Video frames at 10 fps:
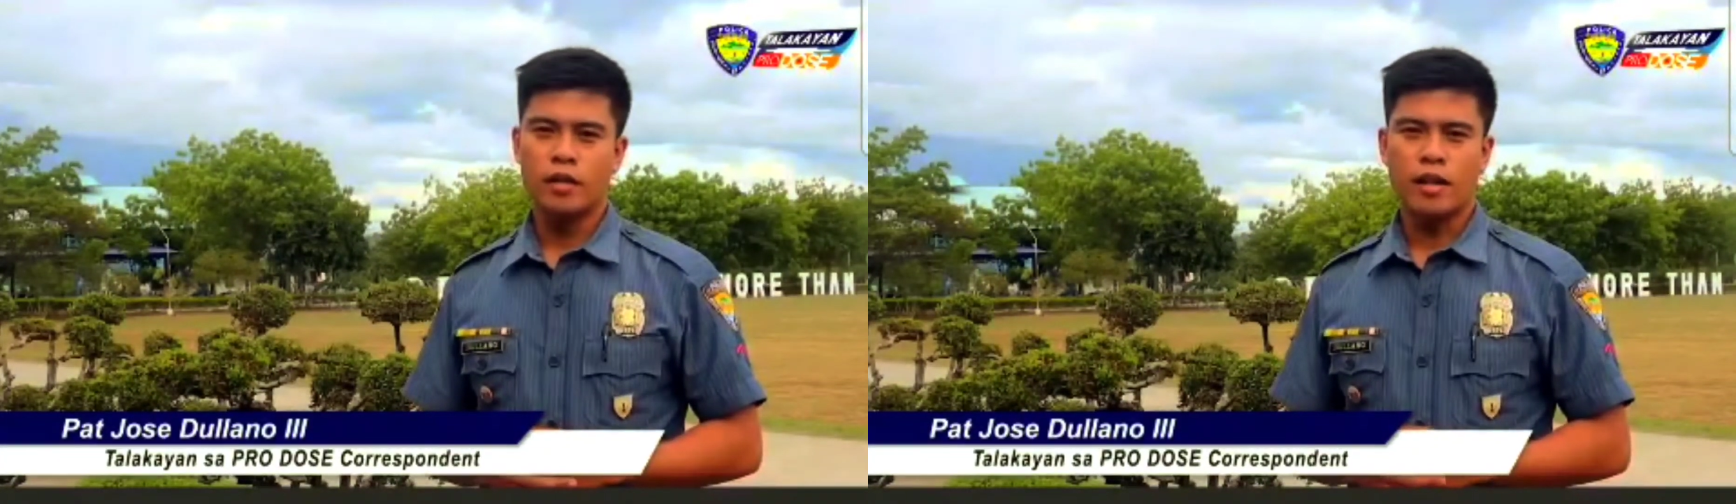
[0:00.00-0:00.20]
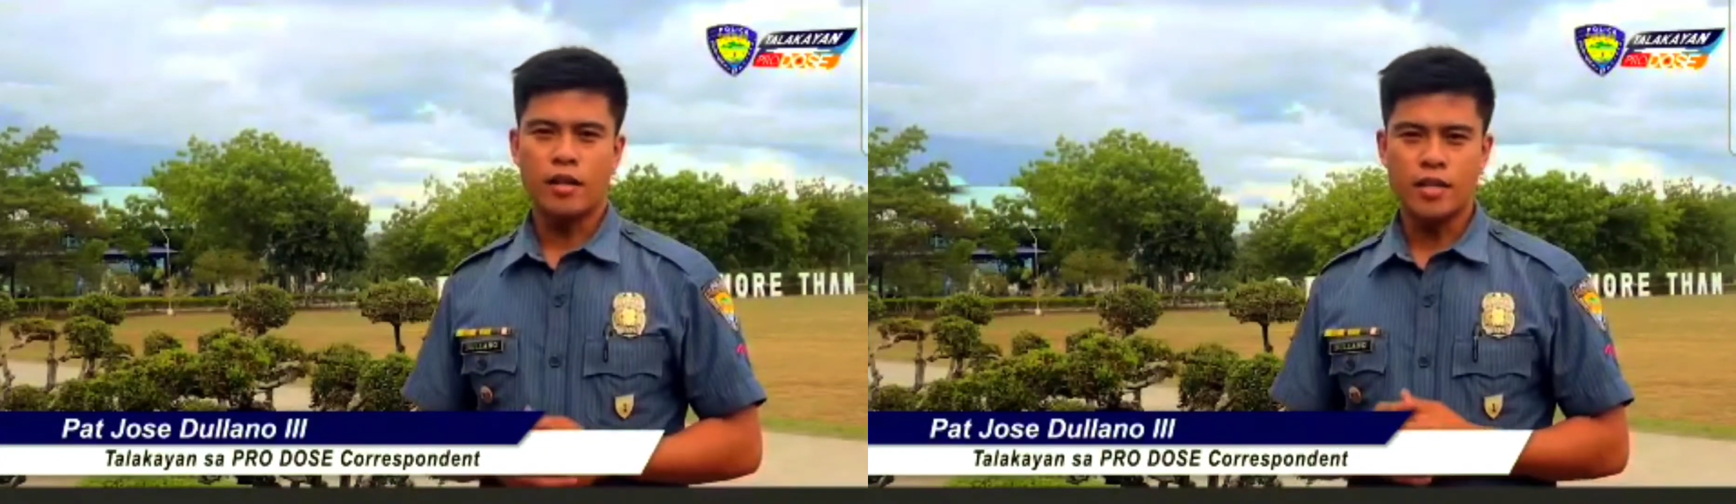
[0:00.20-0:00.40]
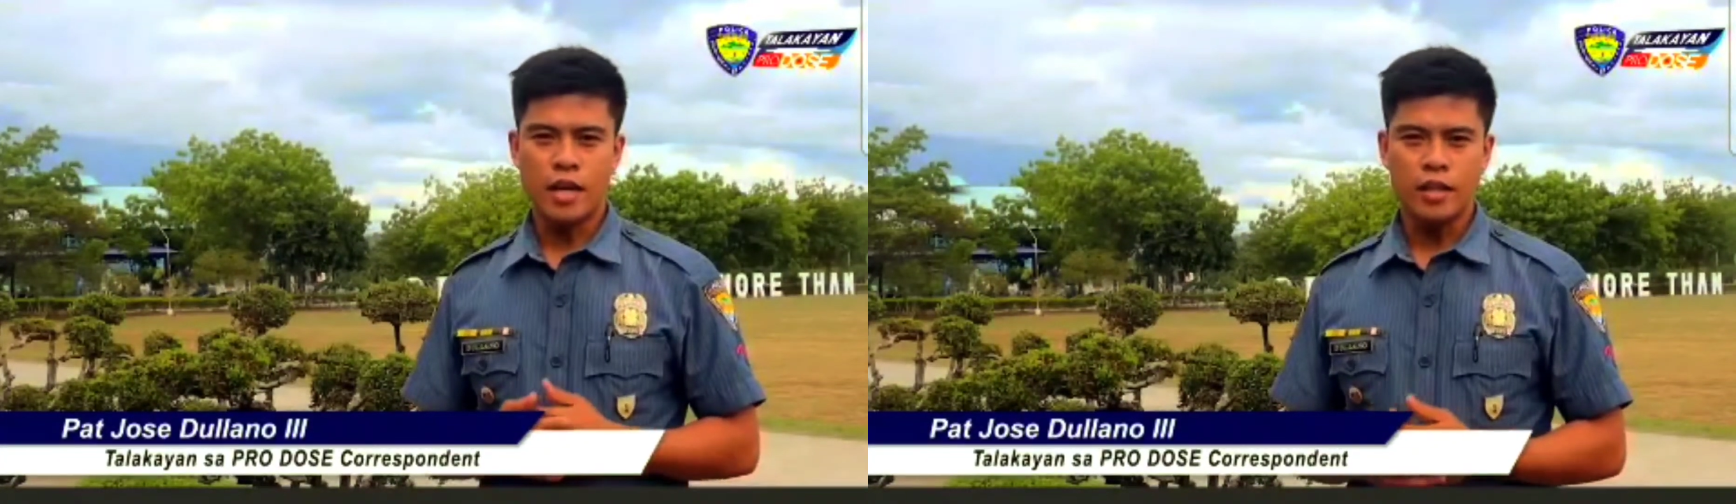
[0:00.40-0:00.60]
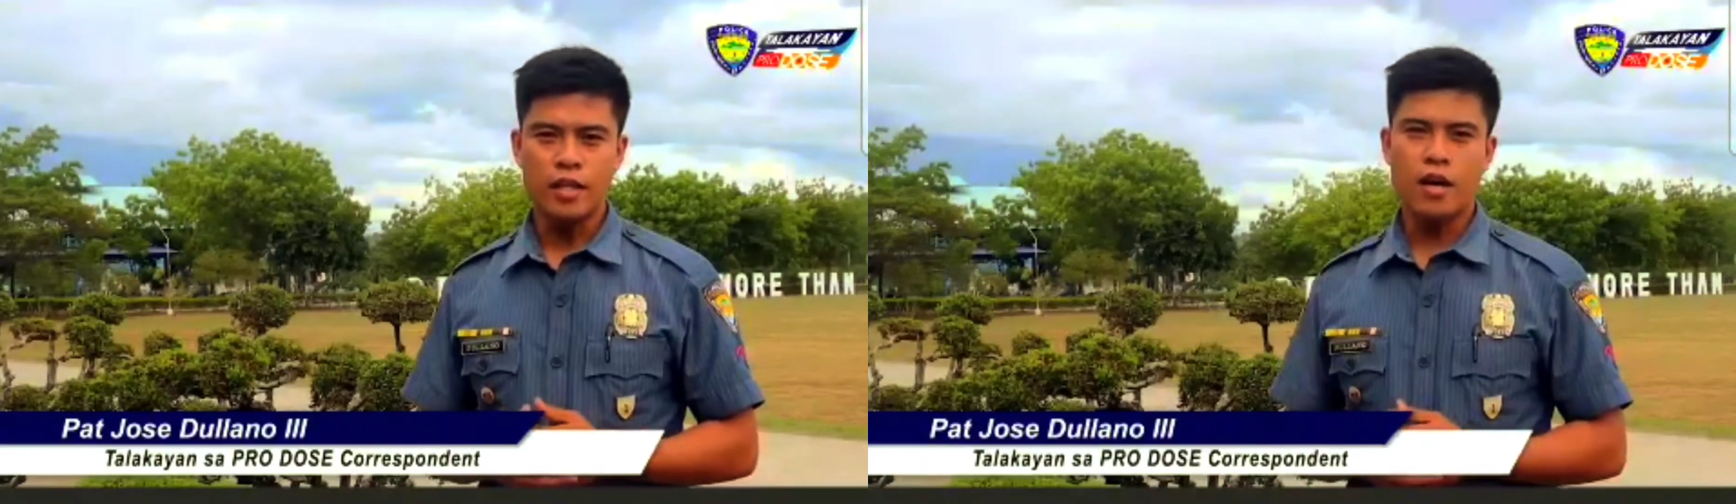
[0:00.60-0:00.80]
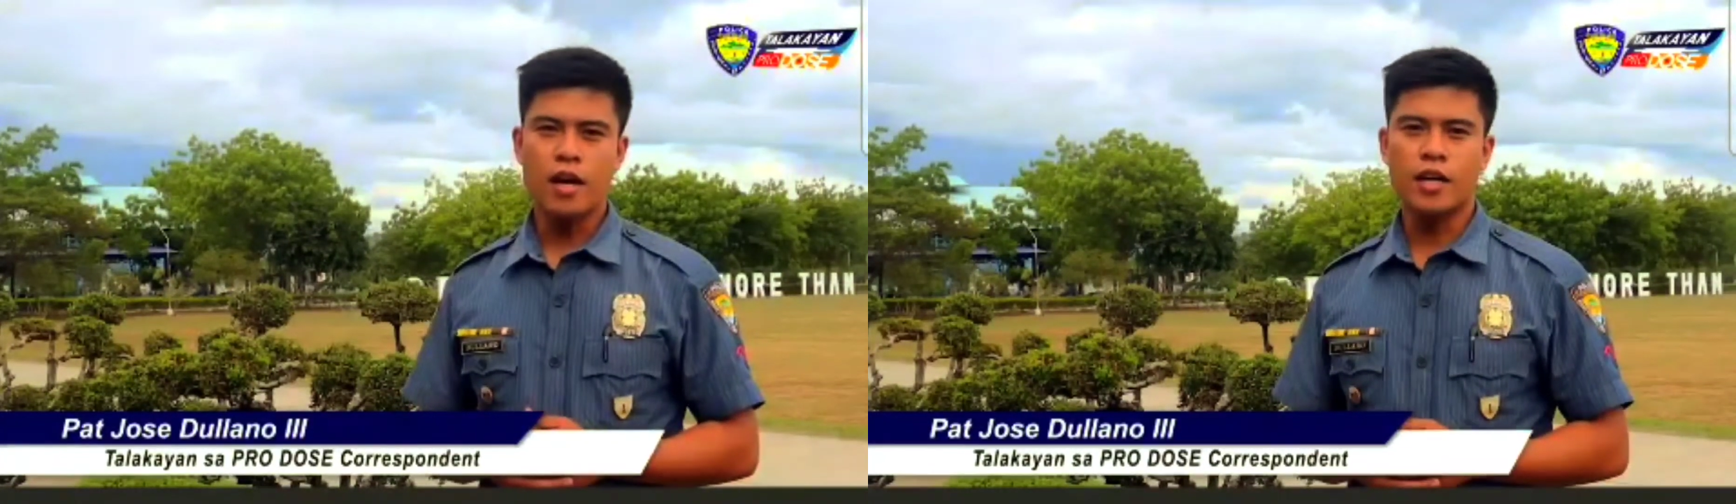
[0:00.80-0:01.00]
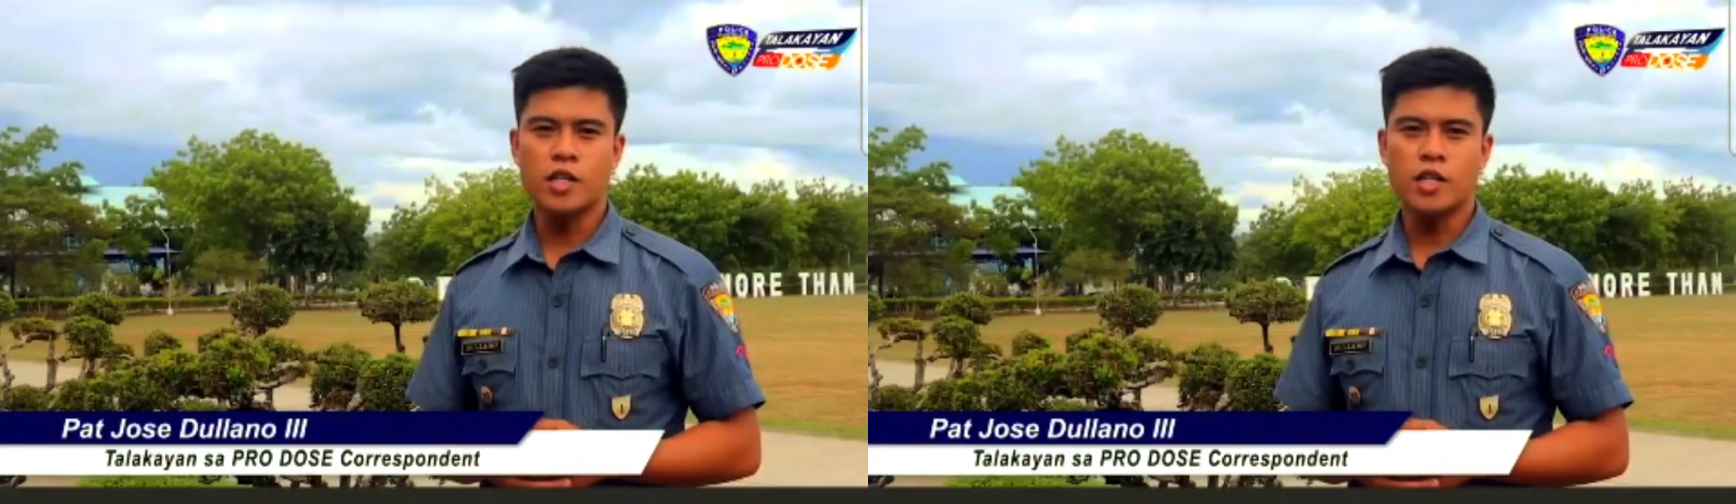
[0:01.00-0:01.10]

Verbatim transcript: at nasa atin na ang